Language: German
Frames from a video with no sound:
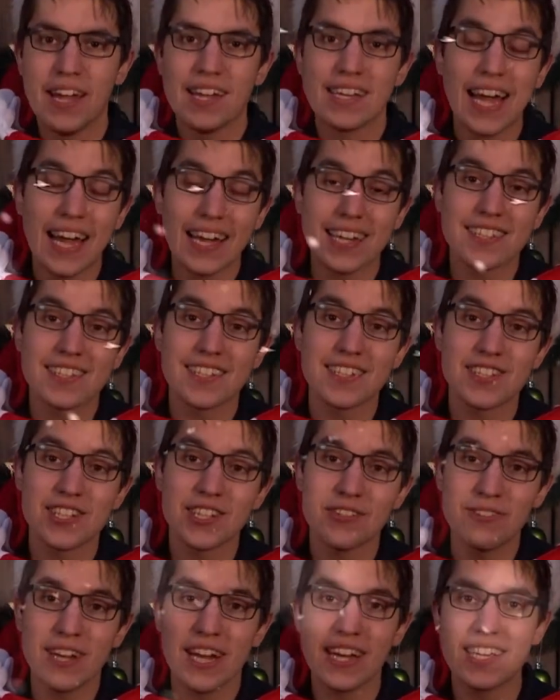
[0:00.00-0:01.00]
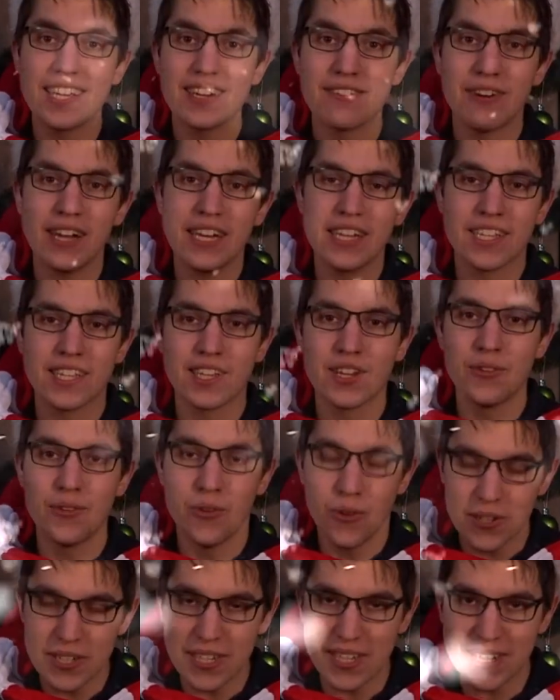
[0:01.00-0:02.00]
Ja, jetzt sitze ich wieder hier, weil ich
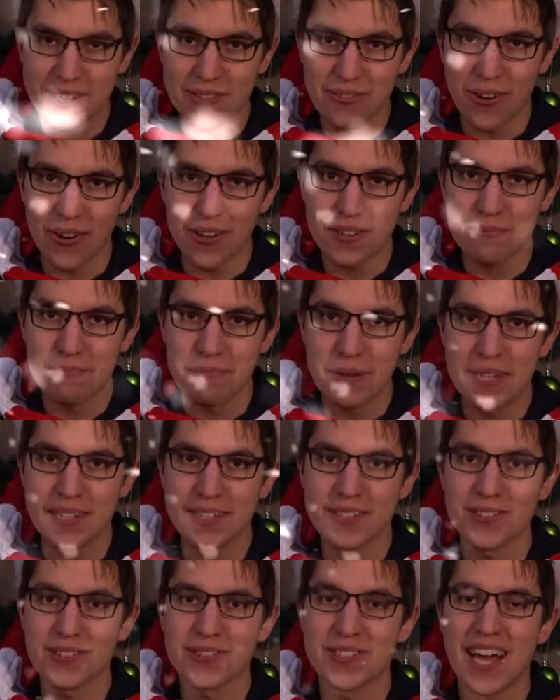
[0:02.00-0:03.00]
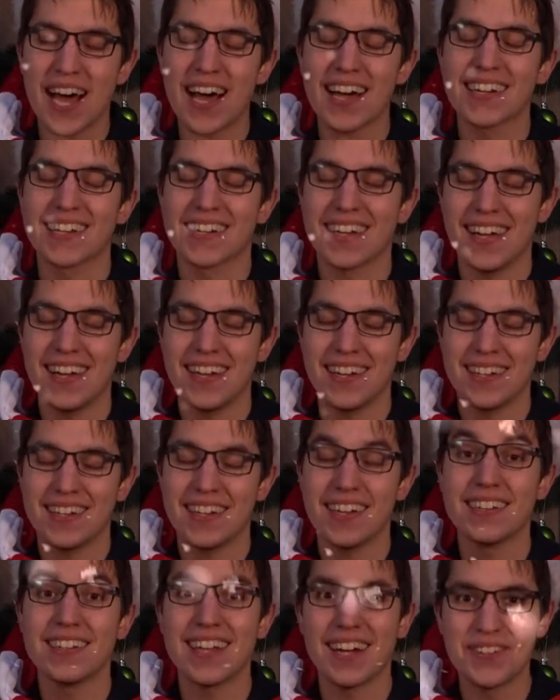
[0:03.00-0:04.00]
genötigt worden bin zu sagen, äh,
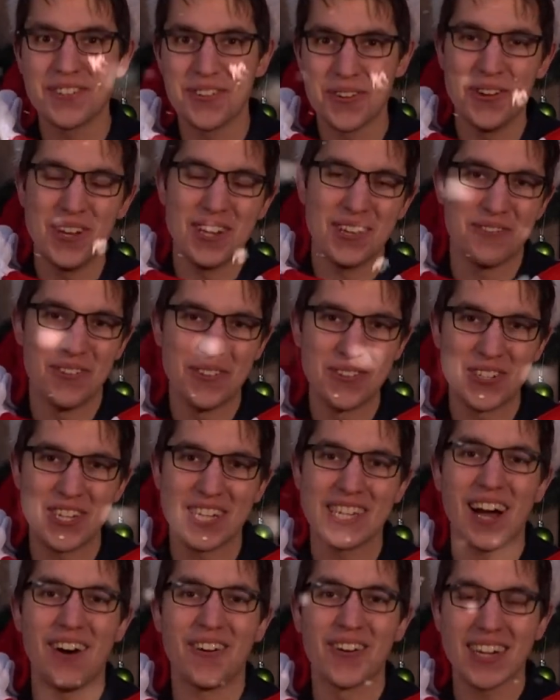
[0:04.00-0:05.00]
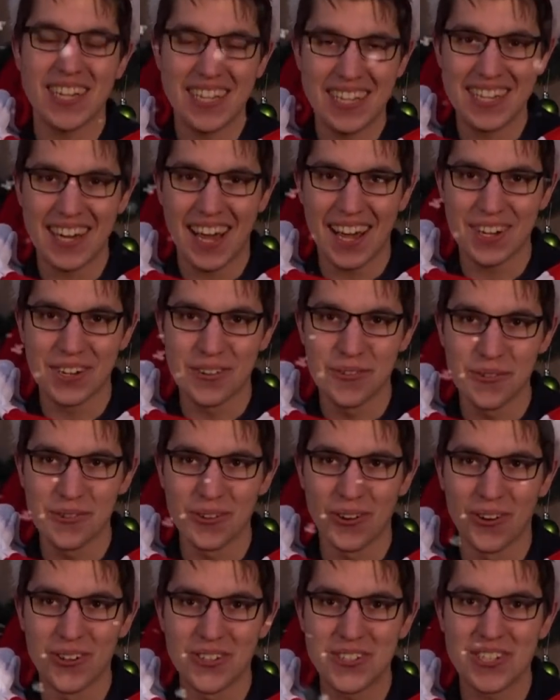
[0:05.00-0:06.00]
natürlich wünsche ich auch Ihnen einen guten
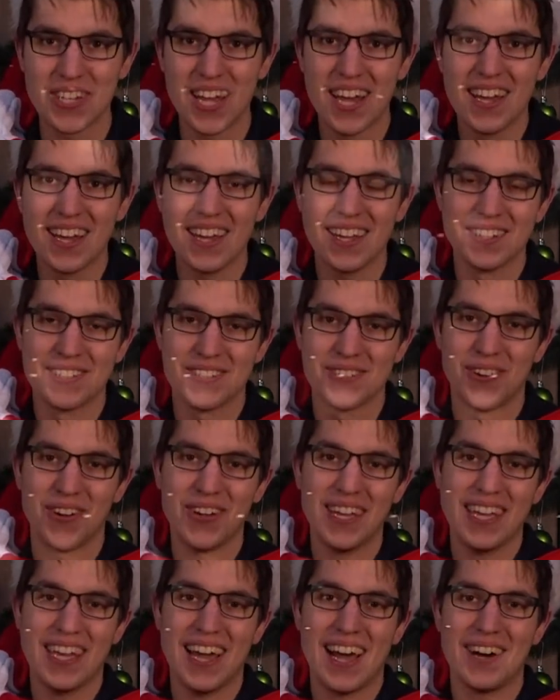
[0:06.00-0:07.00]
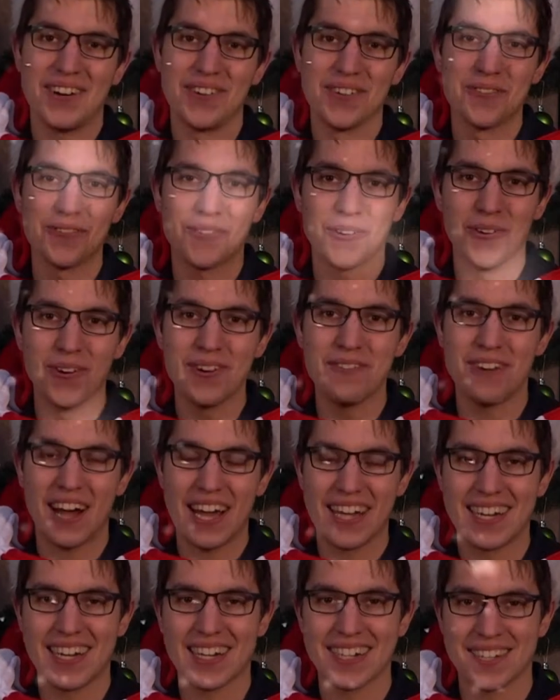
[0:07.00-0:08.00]
Rutsch ins neue Jahr und frohe
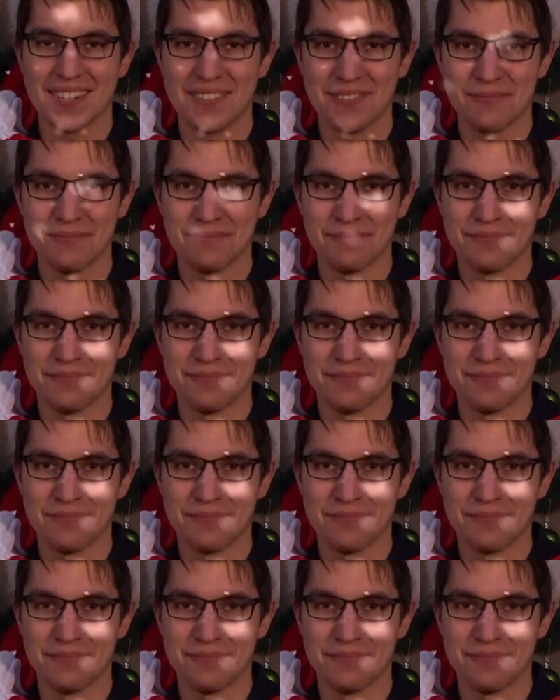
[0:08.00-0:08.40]
Weihnachten.